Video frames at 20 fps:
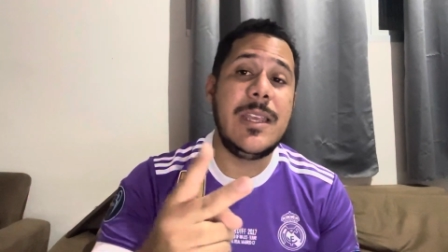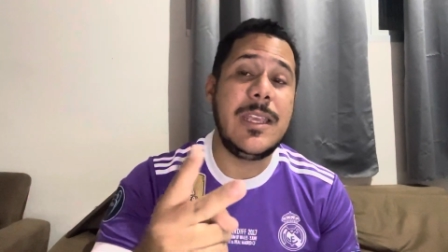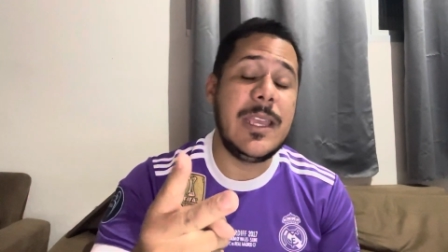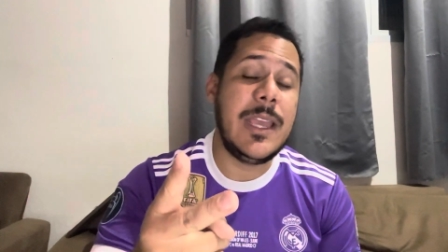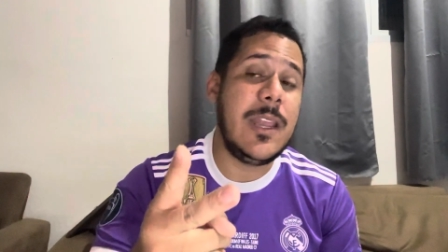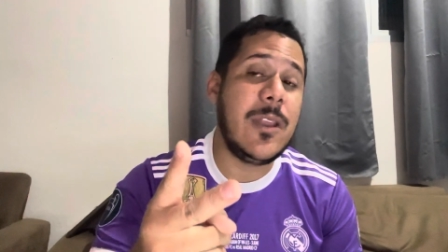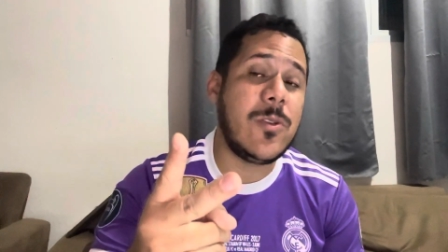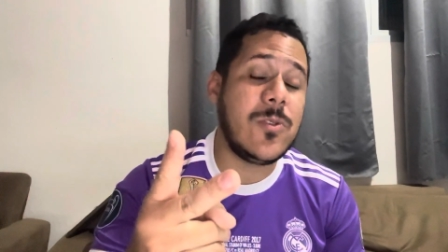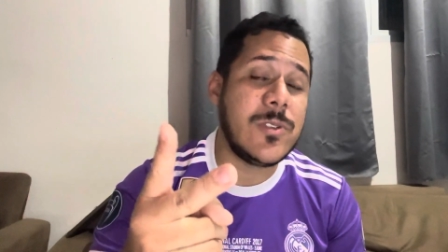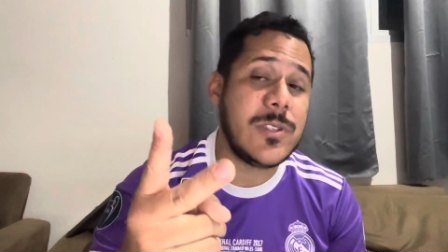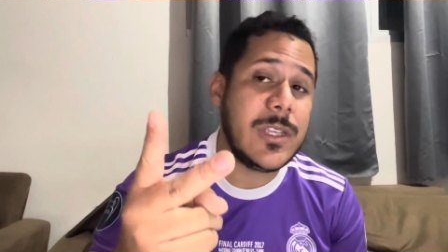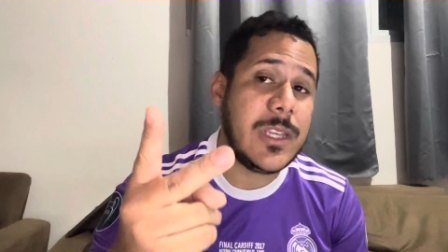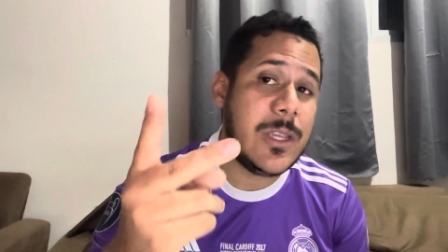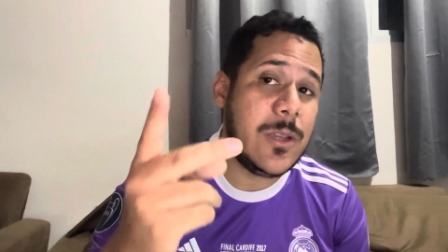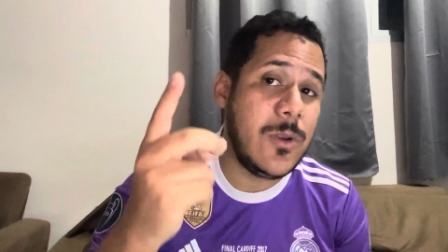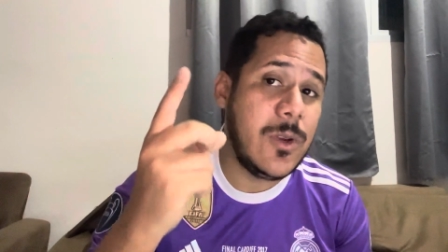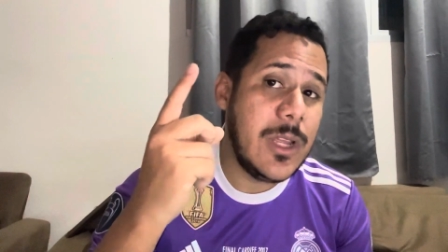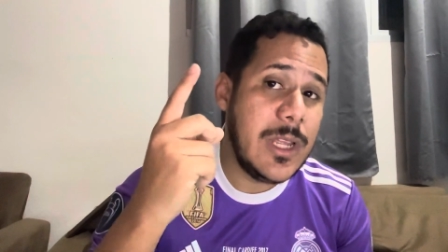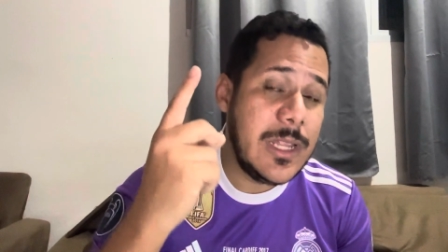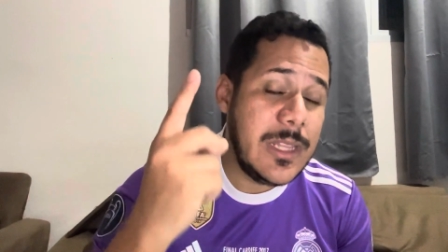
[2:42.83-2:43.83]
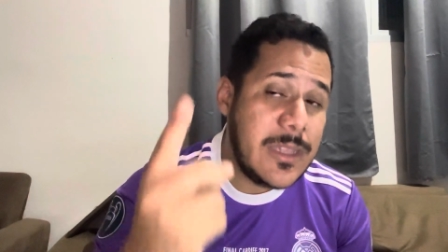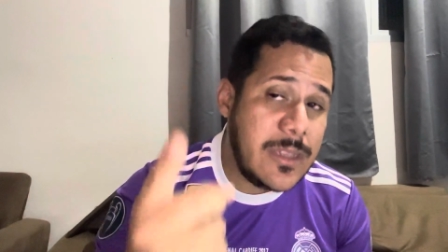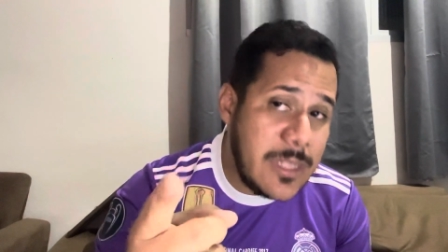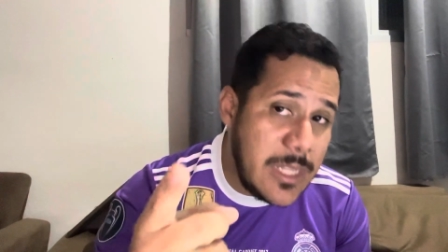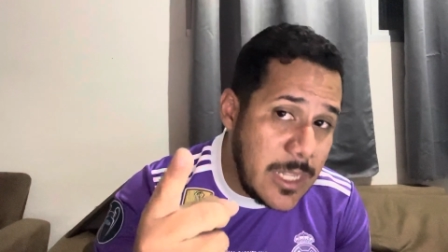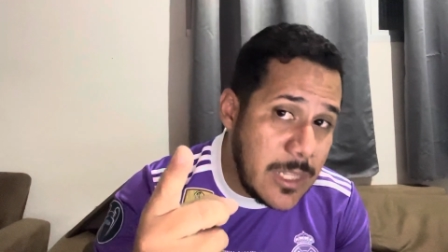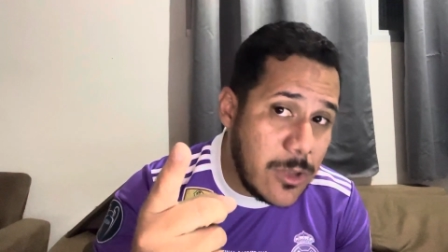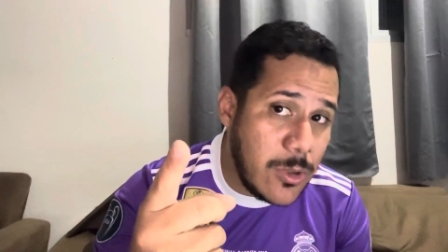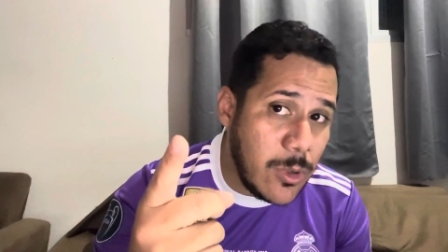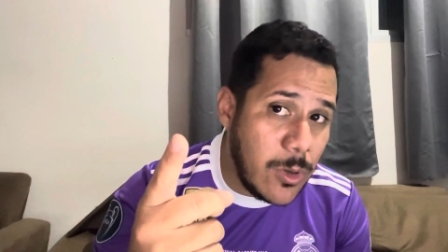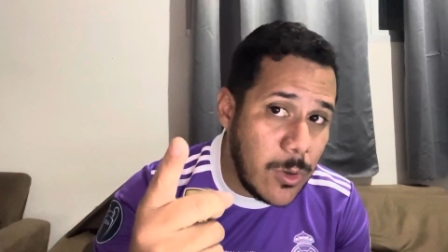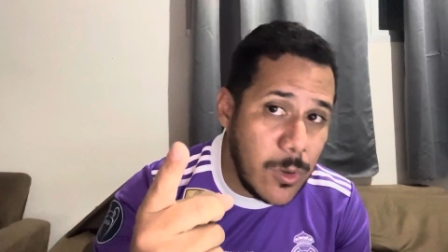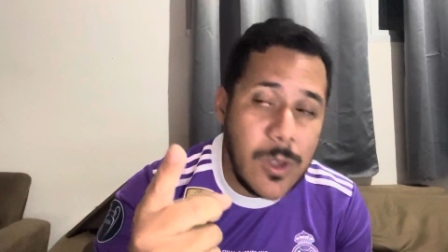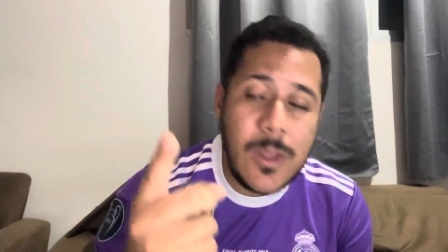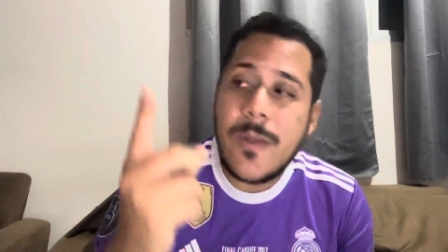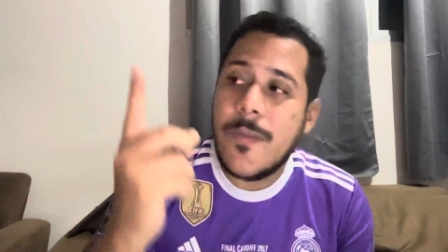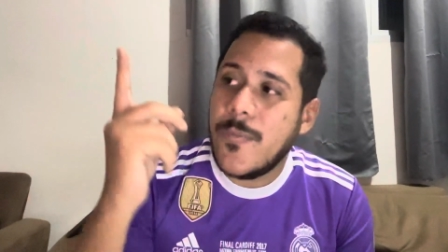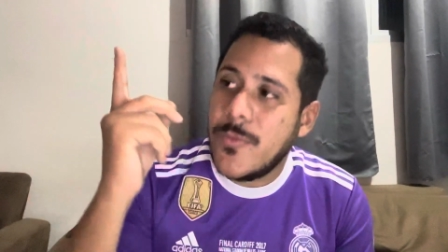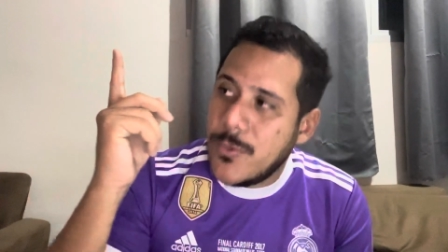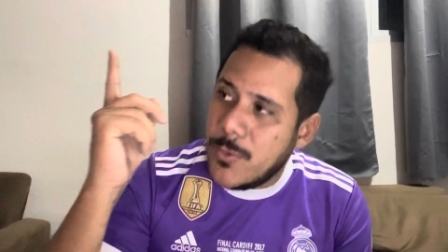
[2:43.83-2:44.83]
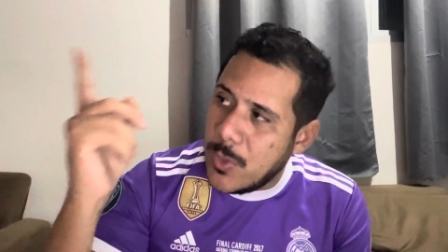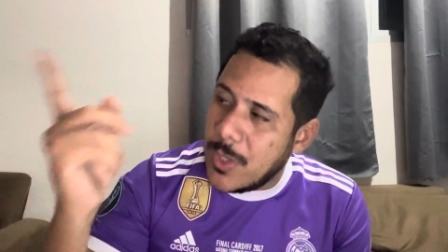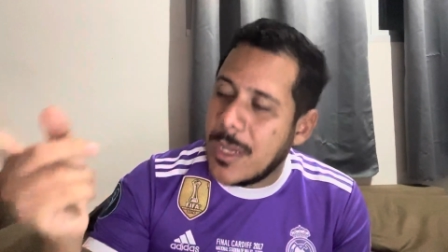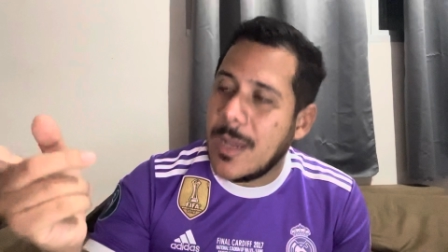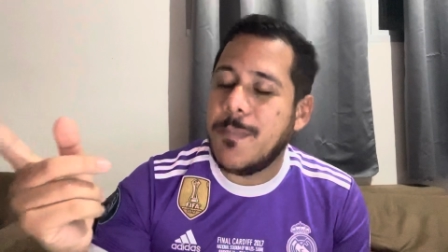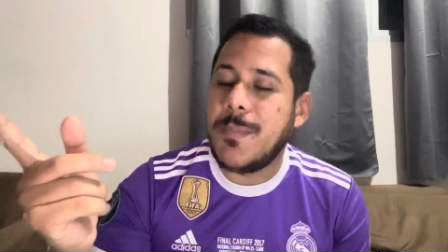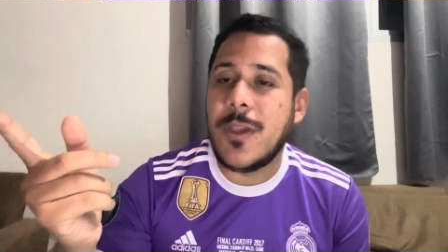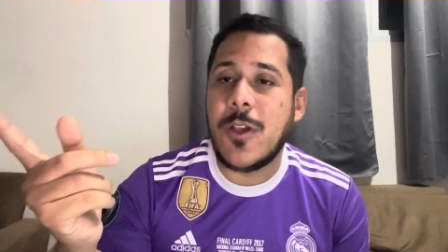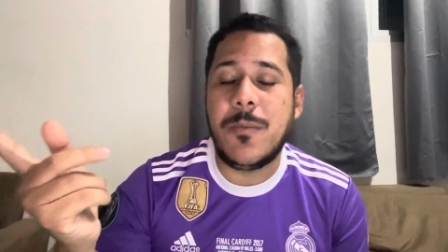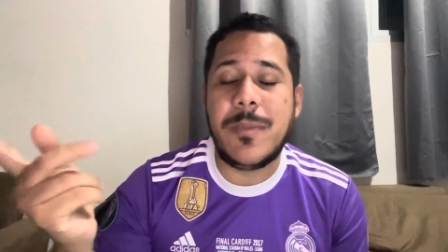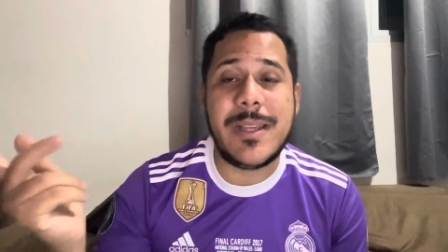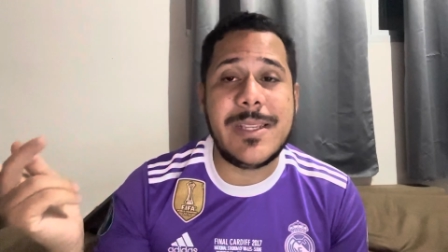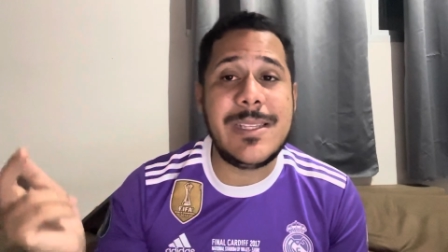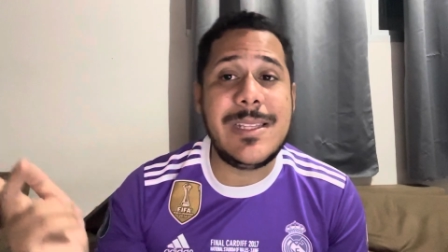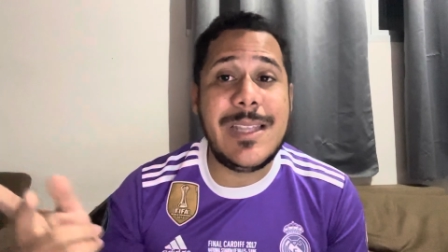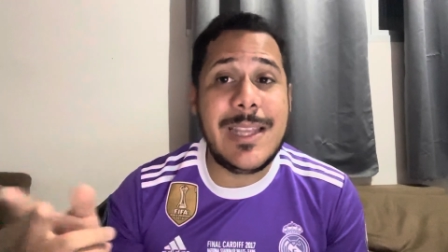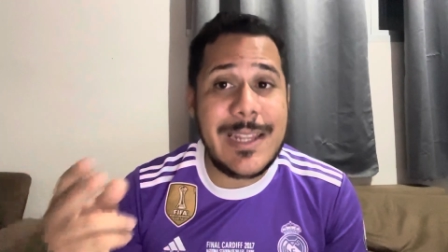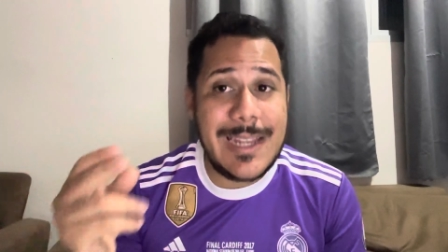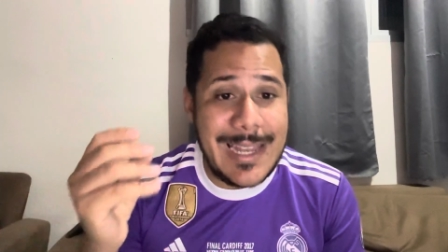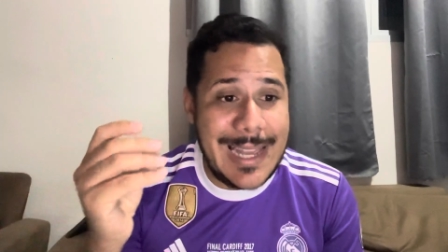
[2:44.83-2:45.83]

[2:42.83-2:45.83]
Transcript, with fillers: ele conseguiu título do campeão brasileiro,